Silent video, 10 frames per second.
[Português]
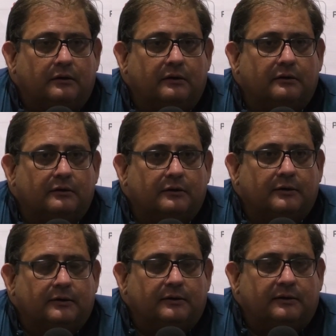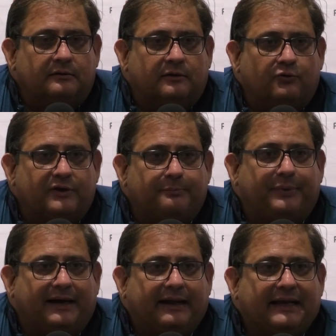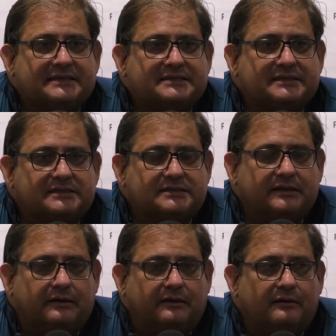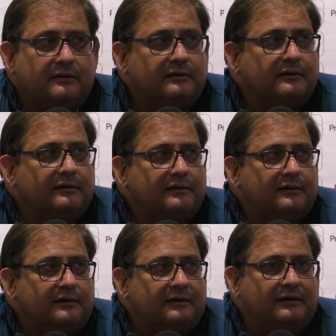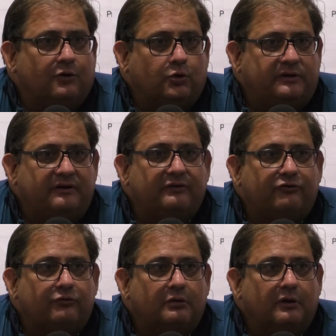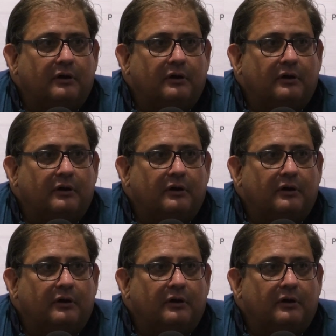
Né? Então, o que parece ser é, rodízio,